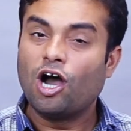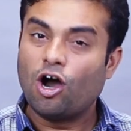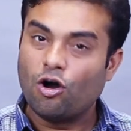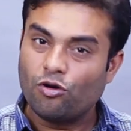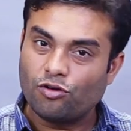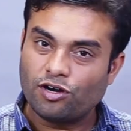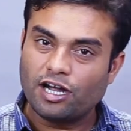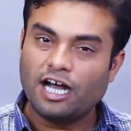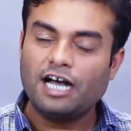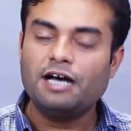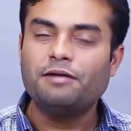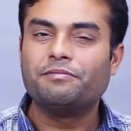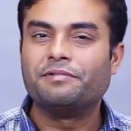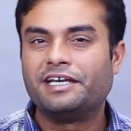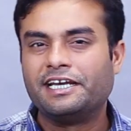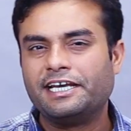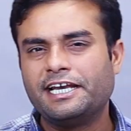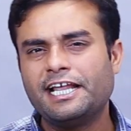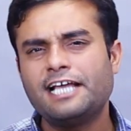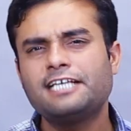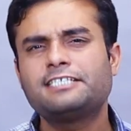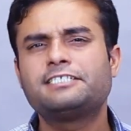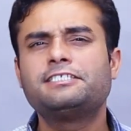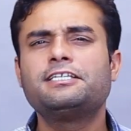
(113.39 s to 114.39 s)
और अब
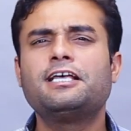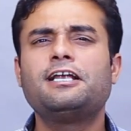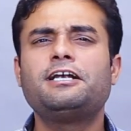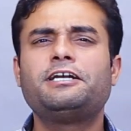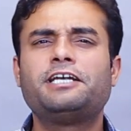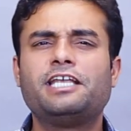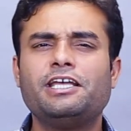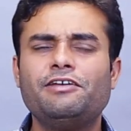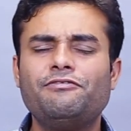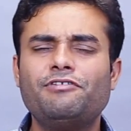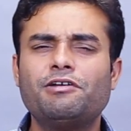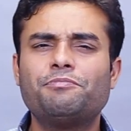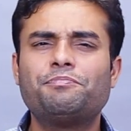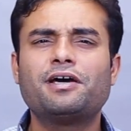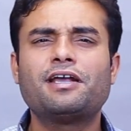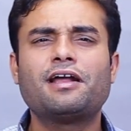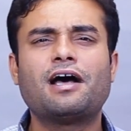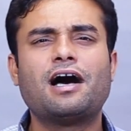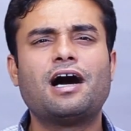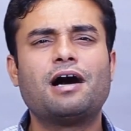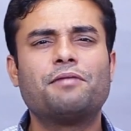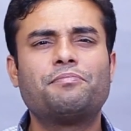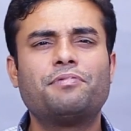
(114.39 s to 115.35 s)
नेशनल टीवी पर